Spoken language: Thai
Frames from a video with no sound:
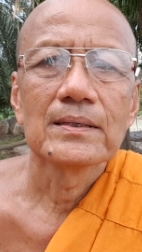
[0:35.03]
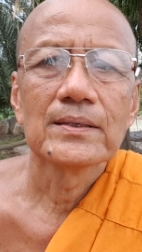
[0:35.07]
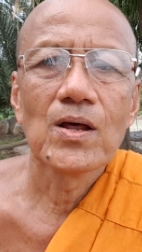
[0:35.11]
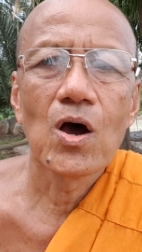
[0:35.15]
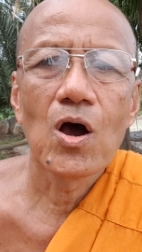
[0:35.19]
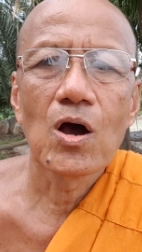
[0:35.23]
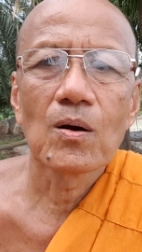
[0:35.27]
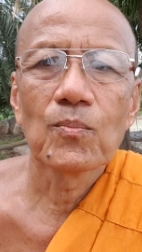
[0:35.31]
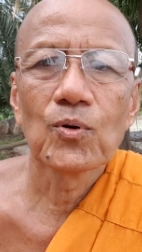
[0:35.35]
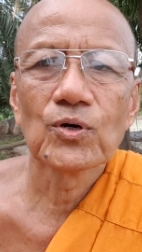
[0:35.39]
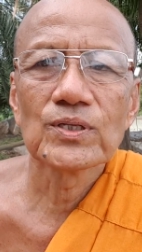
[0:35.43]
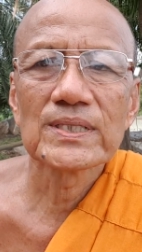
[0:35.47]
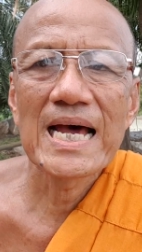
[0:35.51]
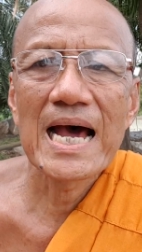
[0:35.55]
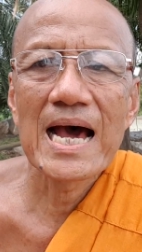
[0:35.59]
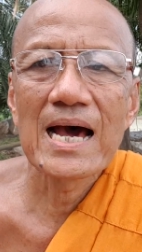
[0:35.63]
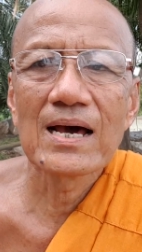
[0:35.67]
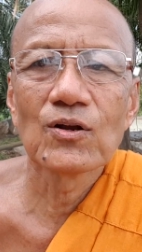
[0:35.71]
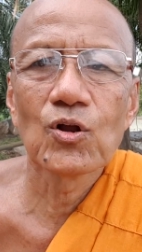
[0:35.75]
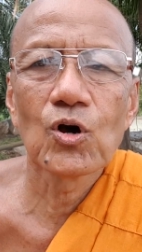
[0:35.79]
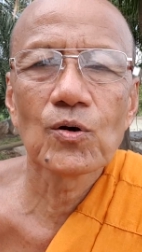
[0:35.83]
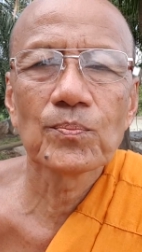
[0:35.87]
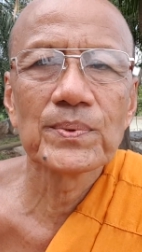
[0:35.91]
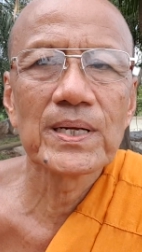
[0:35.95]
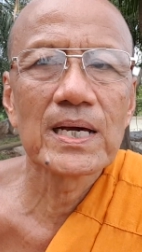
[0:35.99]
ดอกบนทา
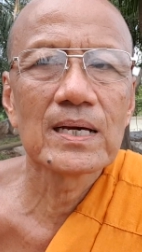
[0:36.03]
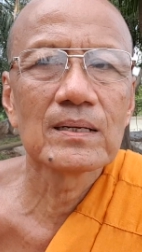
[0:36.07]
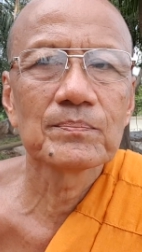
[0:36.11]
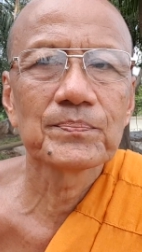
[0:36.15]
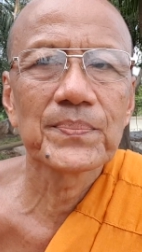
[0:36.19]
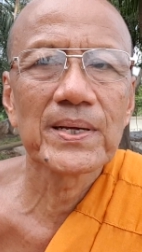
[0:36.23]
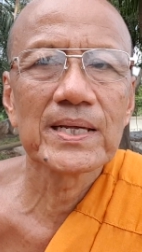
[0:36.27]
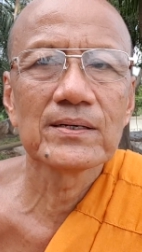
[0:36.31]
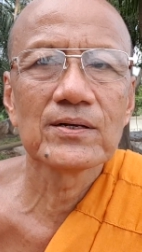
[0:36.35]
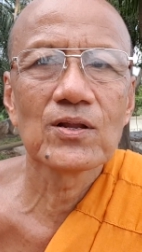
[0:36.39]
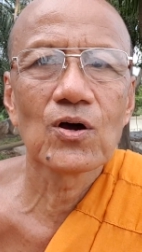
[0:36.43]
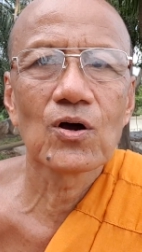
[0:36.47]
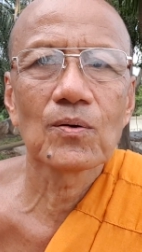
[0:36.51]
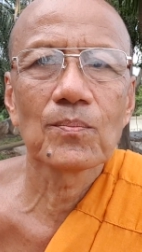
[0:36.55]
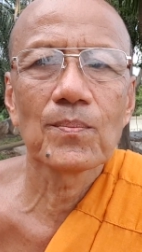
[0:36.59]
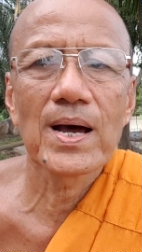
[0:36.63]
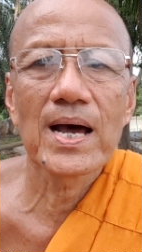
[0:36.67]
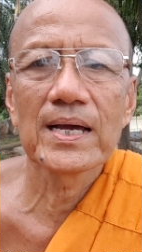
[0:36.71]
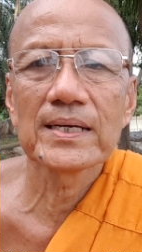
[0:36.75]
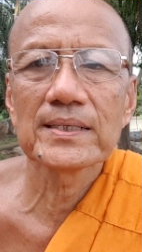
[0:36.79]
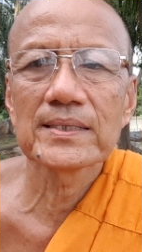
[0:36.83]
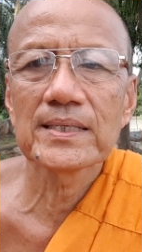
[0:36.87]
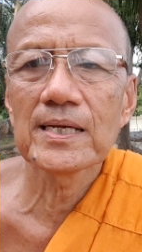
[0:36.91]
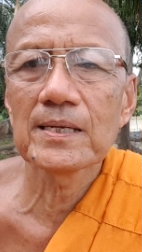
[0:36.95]
รบนั้นเป็นดอกไม้